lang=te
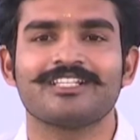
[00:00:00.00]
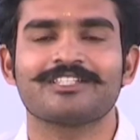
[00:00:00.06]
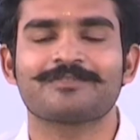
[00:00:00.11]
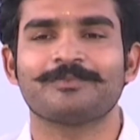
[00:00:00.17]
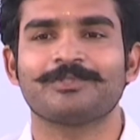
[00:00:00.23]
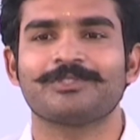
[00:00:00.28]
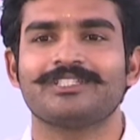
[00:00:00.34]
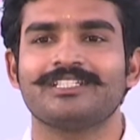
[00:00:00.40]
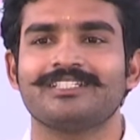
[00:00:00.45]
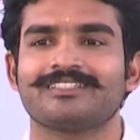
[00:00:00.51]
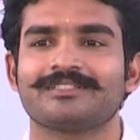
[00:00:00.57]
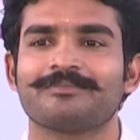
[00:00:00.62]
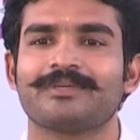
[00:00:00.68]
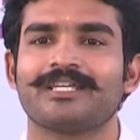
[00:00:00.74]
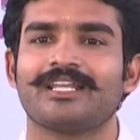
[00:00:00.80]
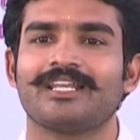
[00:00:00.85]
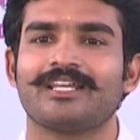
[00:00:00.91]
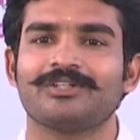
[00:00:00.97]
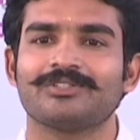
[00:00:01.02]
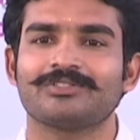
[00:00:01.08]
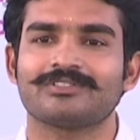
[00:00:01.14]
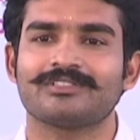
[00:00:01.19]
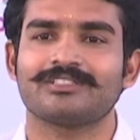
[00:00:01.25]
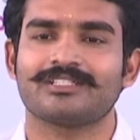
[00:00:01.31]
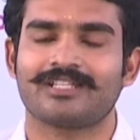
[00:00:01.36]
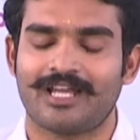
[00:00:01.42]
తెలిసిపోద్ది ఈ సినిమా ఎలా
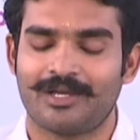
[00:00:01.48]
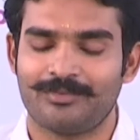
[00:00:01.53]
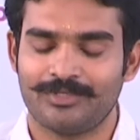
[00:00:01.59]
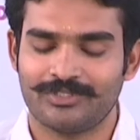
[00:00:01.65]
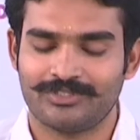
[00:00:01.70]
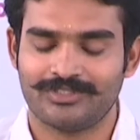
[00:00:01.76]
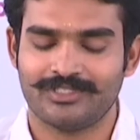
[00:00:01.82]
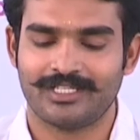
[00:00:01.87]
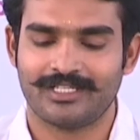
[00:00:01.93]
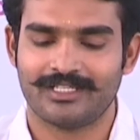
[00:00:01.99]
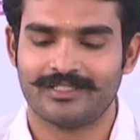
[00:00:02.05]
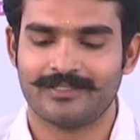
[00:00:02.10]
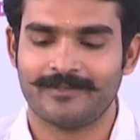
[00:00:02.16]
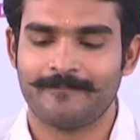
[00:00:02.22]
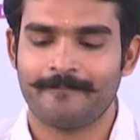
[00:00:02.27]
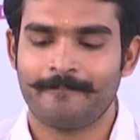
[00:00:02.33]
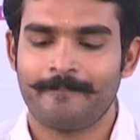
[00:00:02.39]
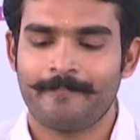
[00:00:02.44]
రాబోతుంది అనేది